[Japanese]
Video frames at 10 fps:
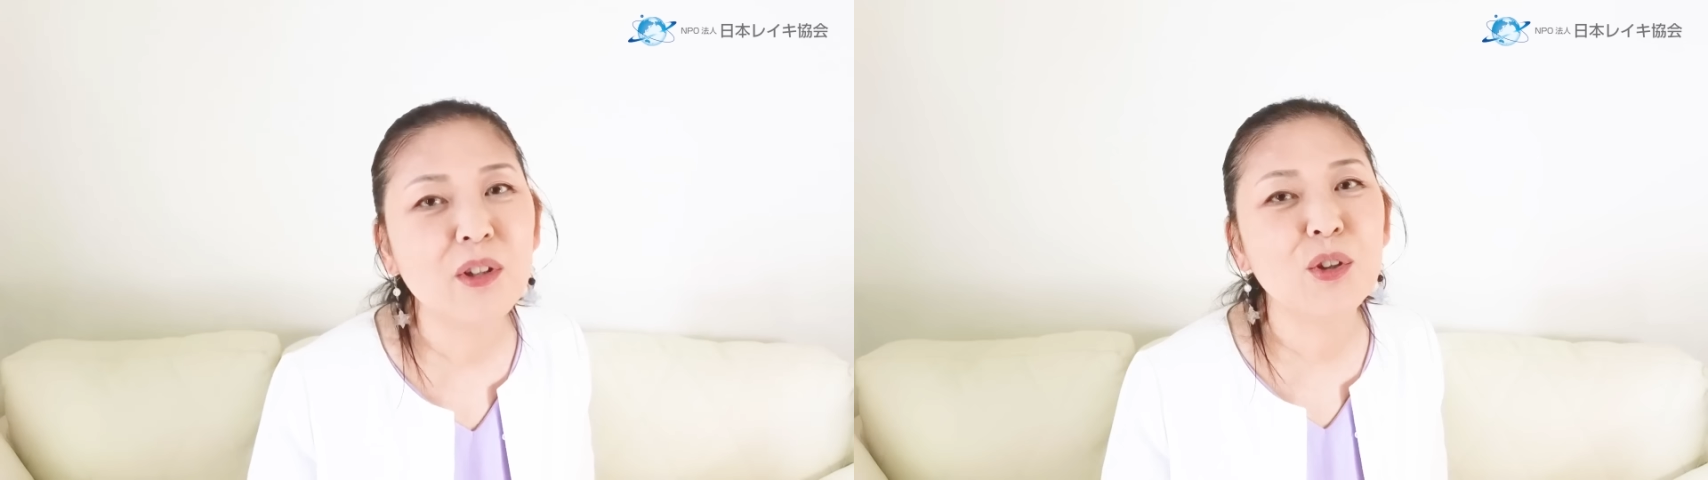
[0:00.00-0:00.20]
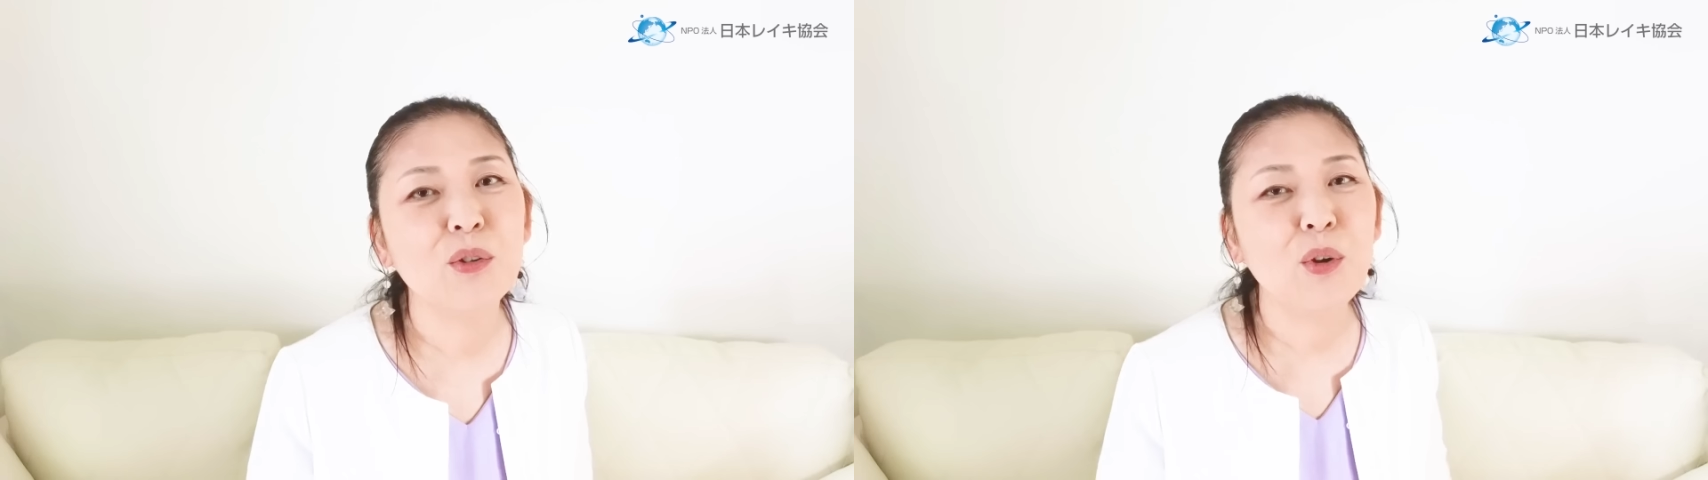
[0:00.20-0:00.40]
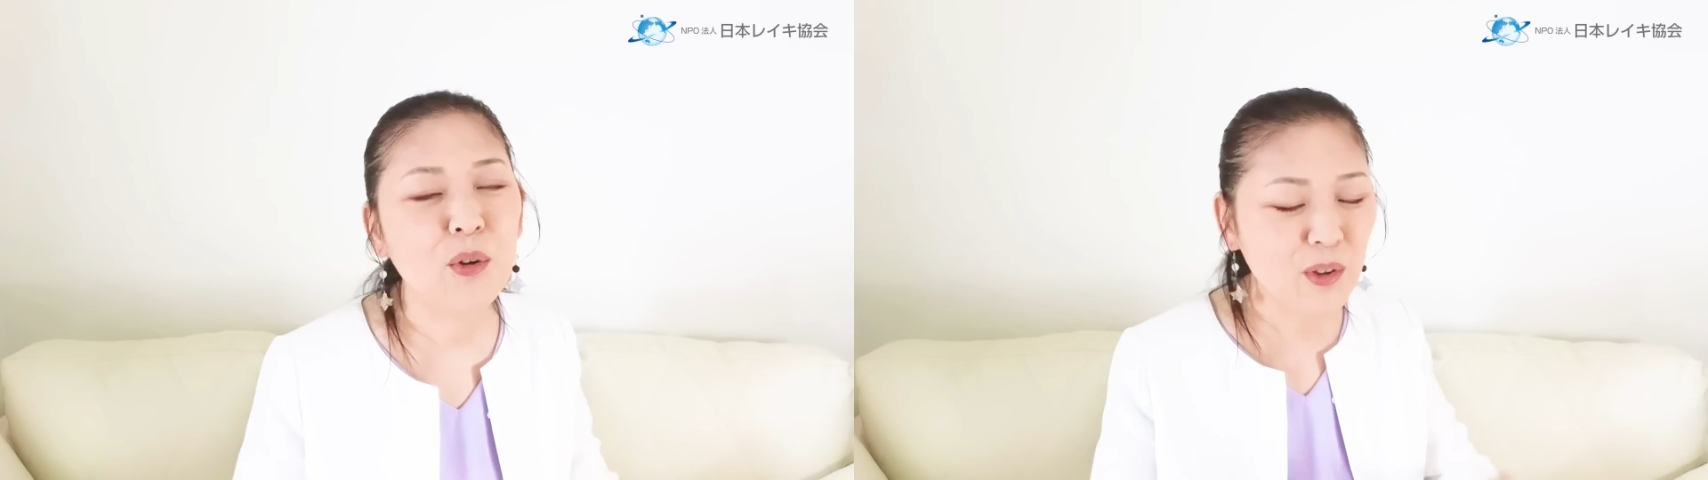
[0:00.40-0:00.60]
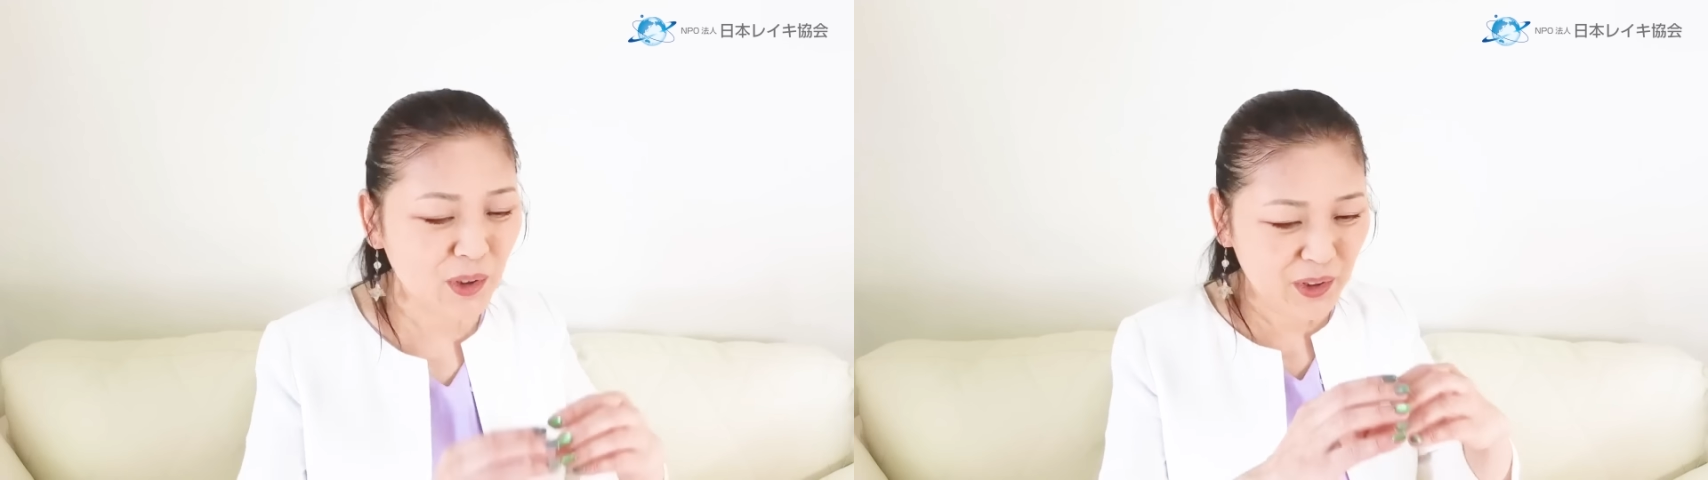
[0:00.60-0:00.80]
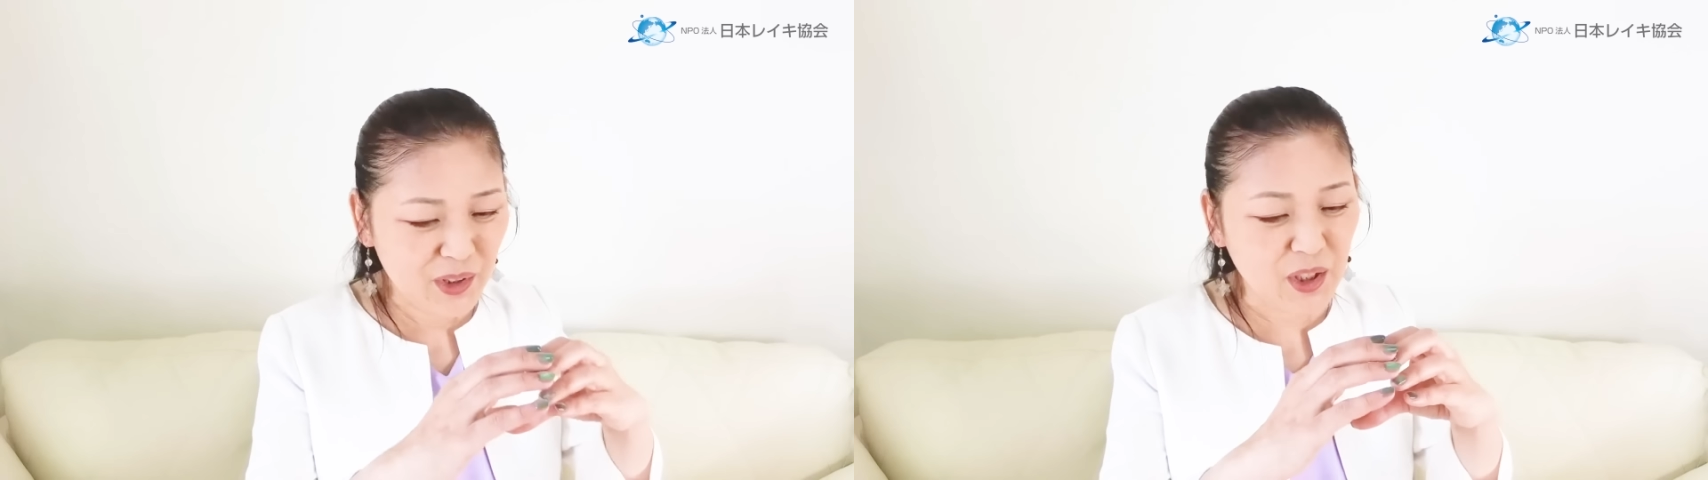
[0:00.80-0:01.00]
その
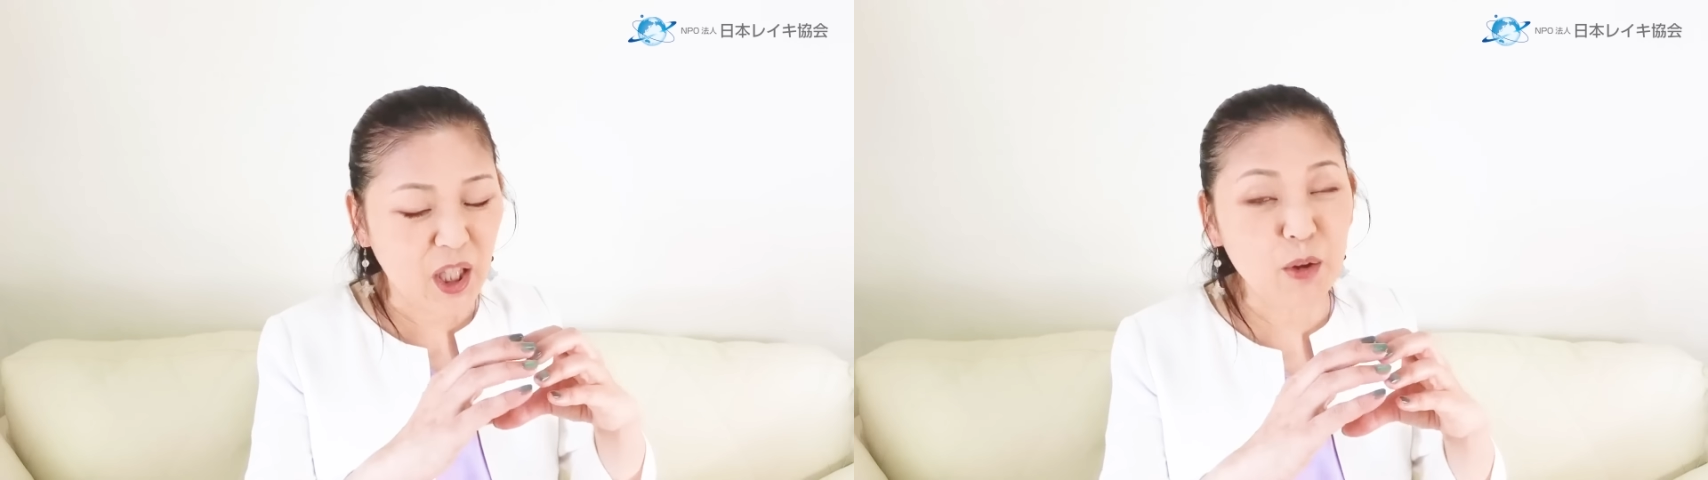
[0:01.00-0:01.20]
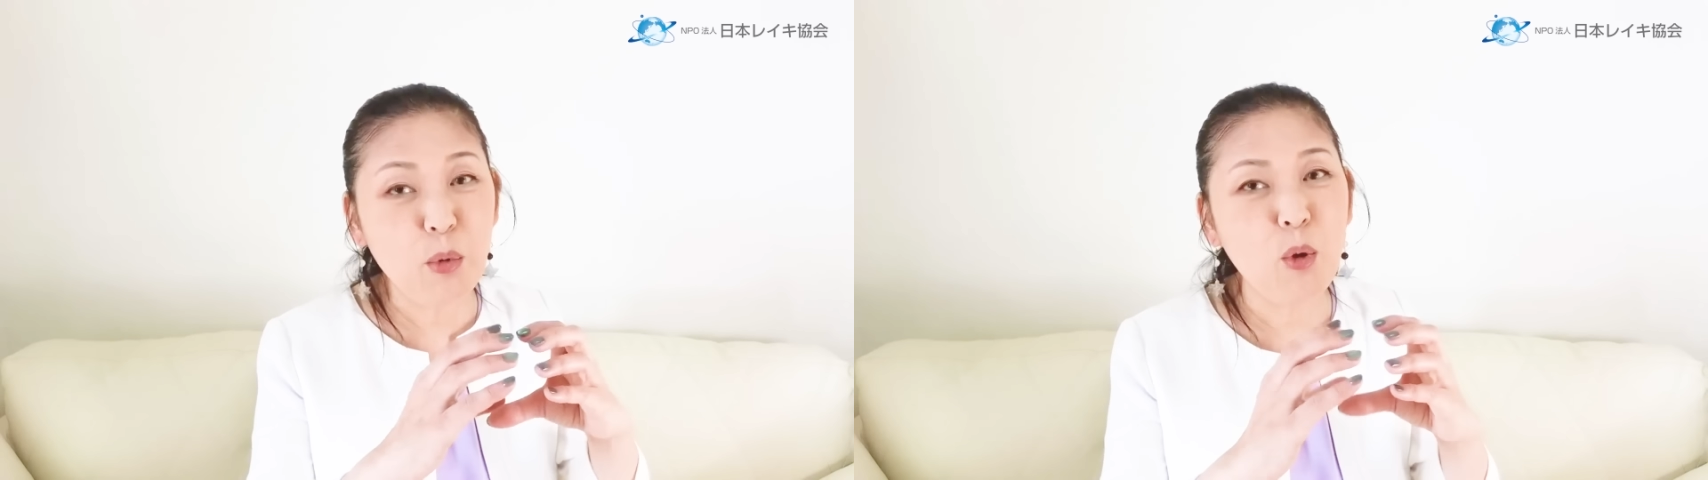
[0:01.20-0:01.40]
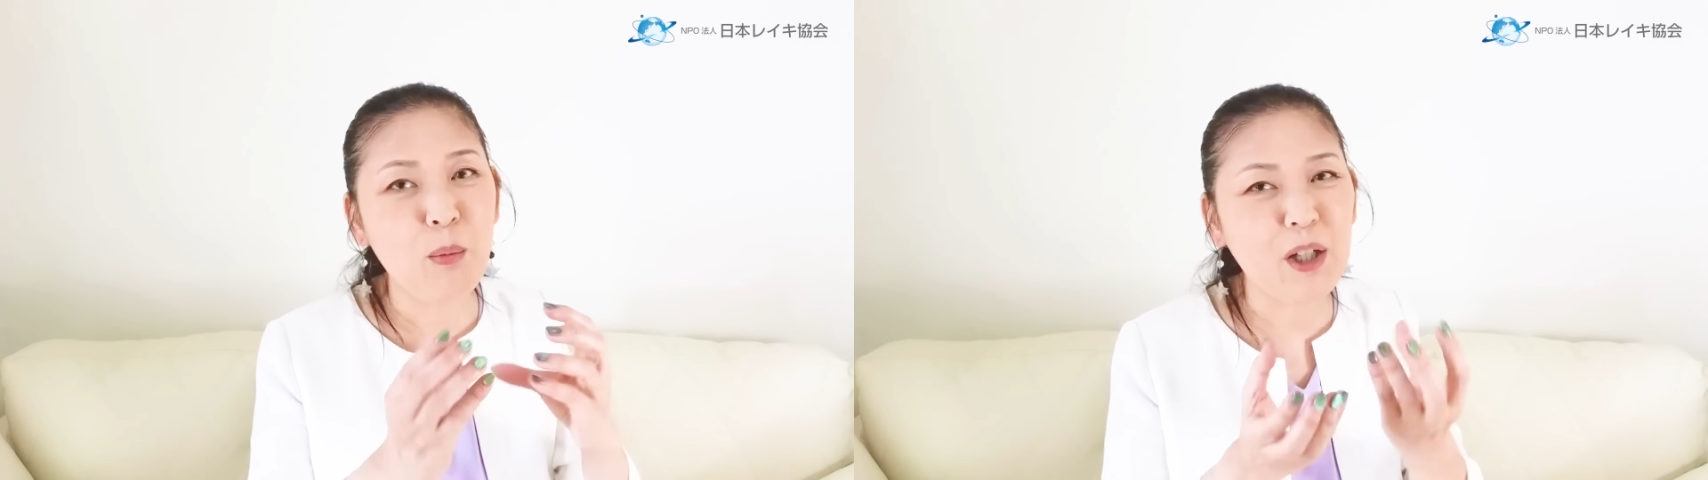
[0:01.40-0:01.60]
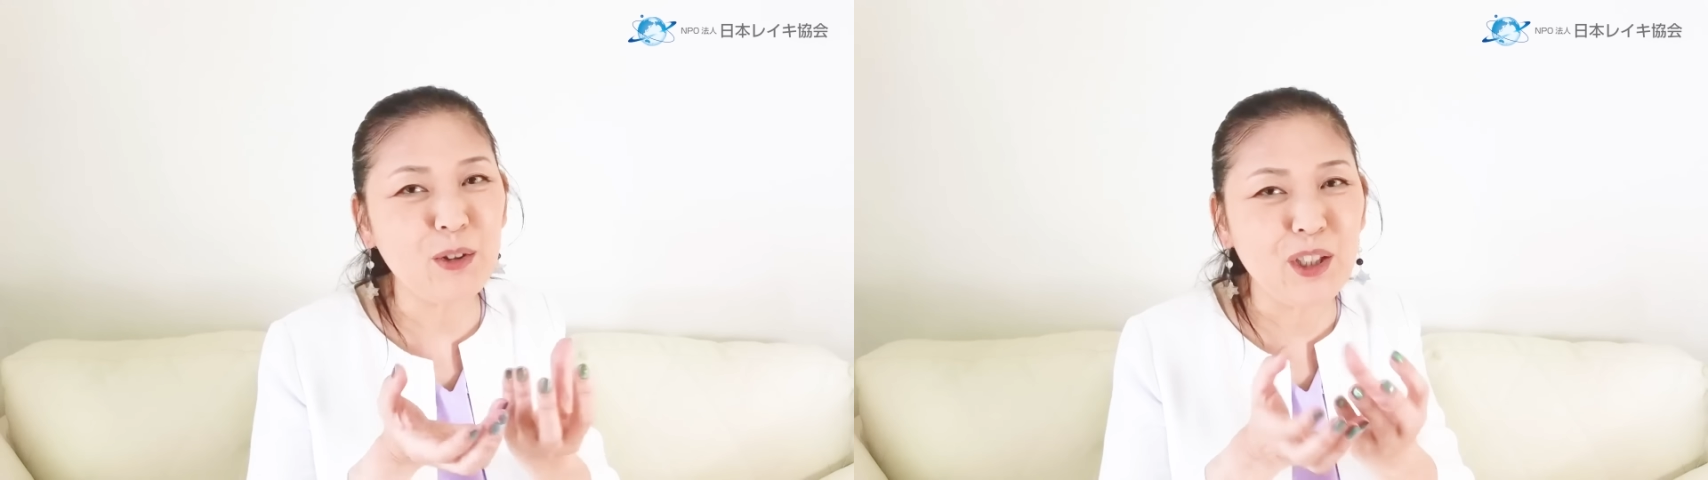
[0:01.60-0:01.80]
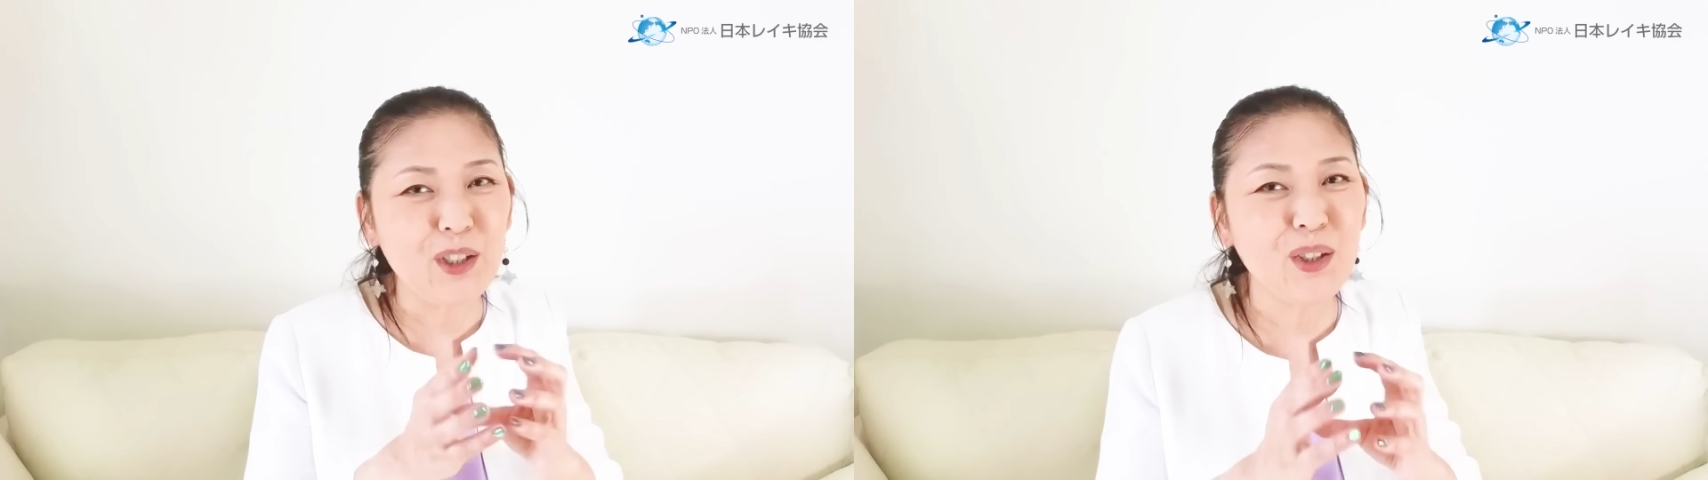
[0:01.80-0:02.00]
細胞
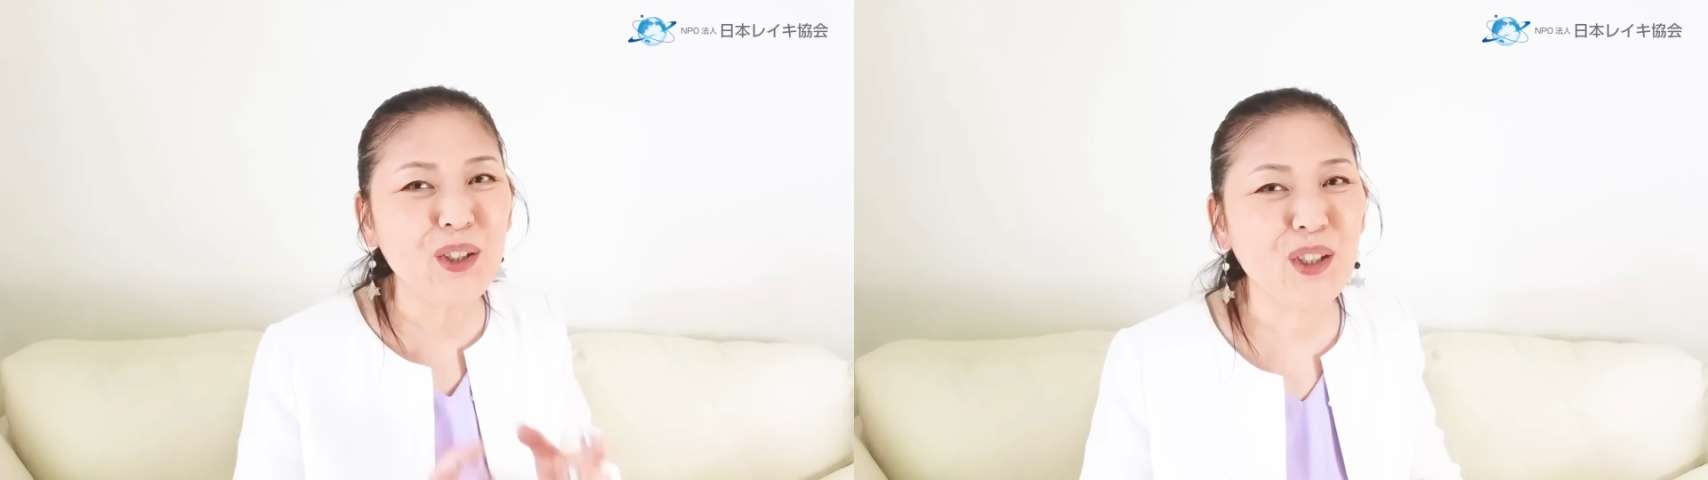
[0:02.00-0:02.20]
膜につ